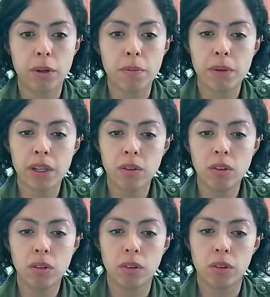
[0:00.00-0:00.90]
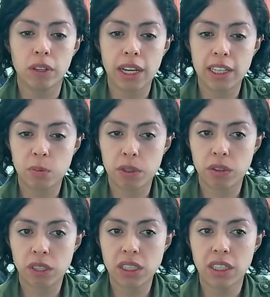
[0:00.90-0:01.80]
Primero, que las
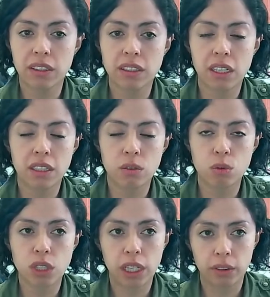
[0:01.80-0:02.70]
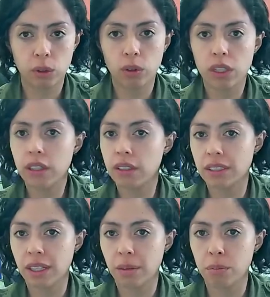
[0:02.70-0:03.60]
personas que te están escuchando y te
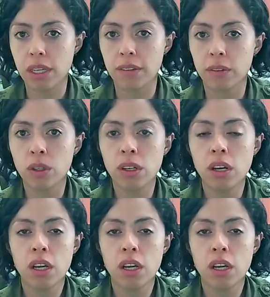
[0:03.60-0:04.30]
están viendo